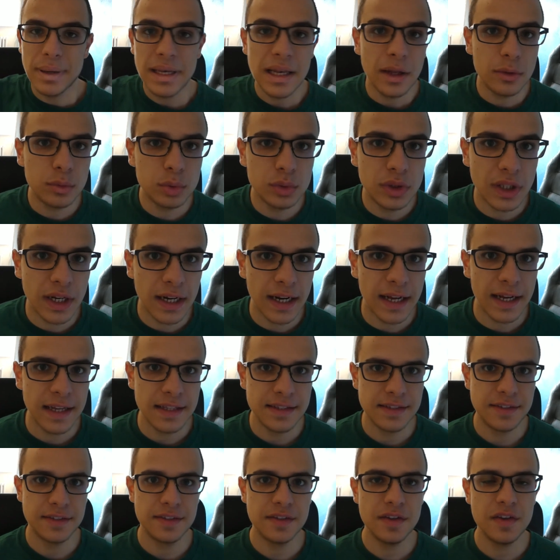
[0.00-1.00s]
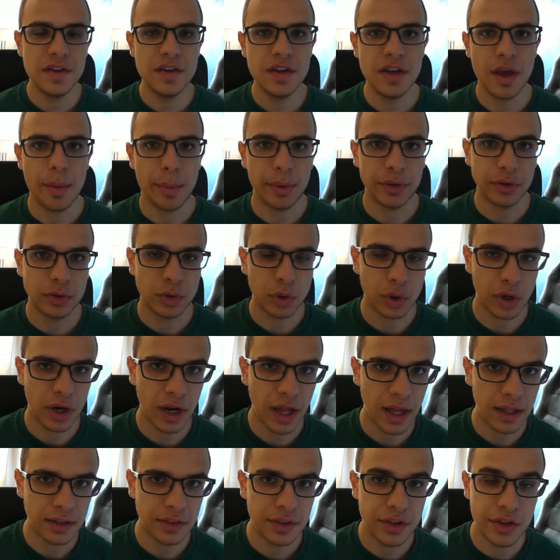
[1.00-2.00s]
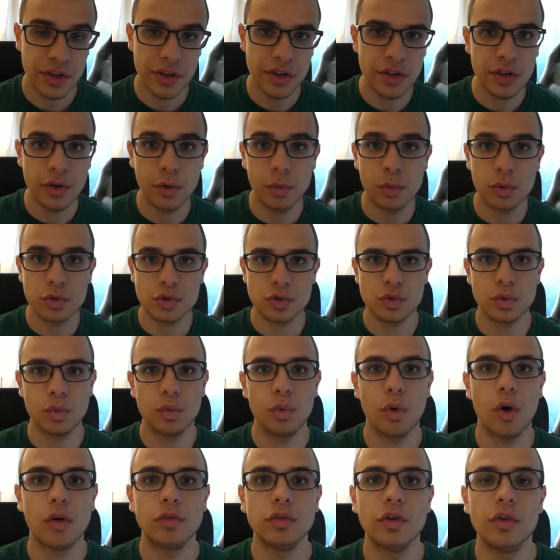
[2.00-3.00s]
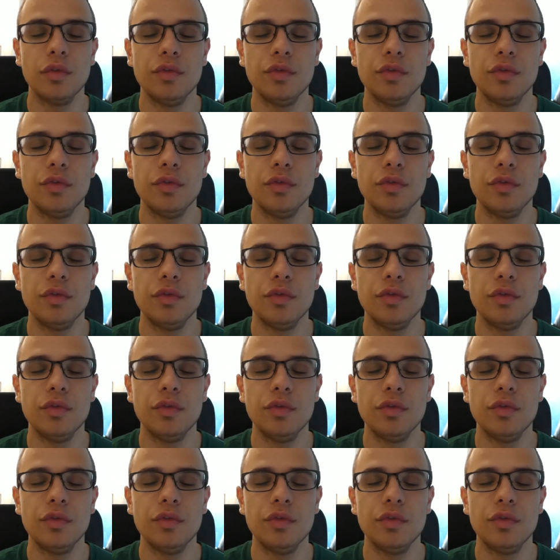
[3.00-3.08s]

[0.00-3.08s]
Bella a tutti ragazzi e bentornati in questo nuovo